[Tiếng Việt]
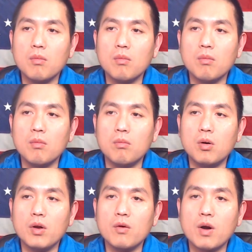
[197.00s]

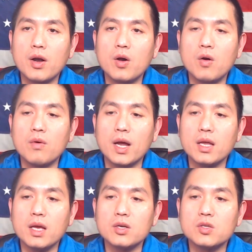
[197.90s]
Molirano đại
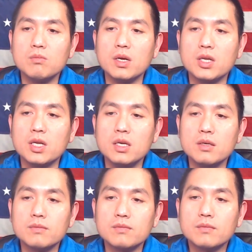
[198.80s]
diện số 19,
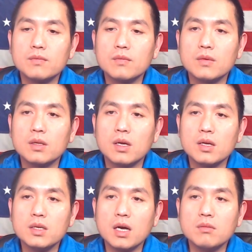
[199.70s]

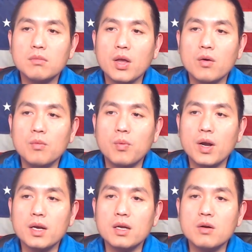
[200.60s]
dân biểu
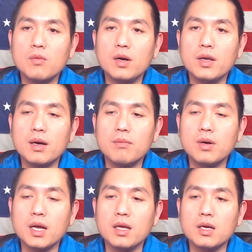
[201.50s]
Brandon William đại
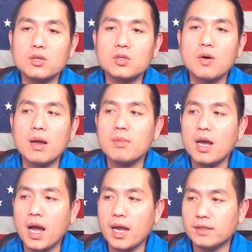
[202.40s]
diện số
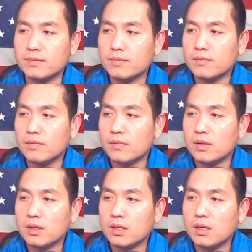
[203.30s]
22.
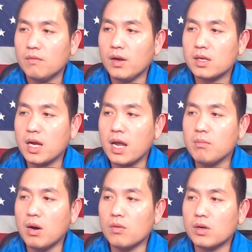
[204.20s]
Việc tái
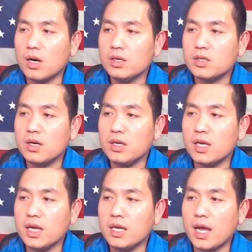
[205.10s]
bầu cử sẽ rất dễ
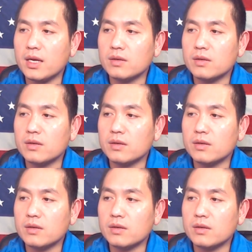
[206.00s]
dàng